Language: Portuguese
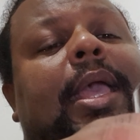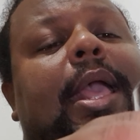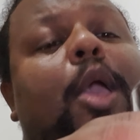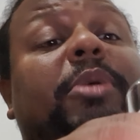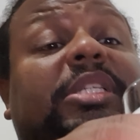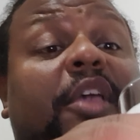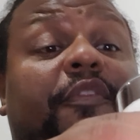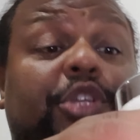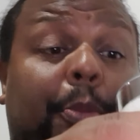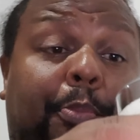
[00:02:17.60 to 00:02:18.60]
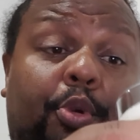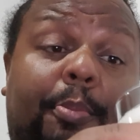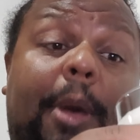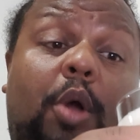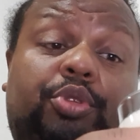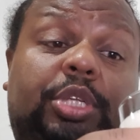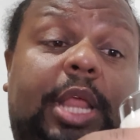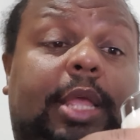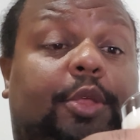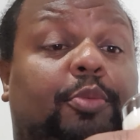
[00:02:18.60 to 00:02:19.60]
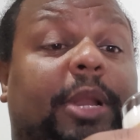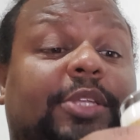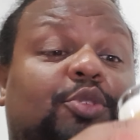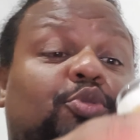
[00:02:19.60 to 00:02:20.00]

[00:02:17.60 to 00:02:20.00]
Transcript: É uma cerveja puro malte, né? Aqui no Brasil a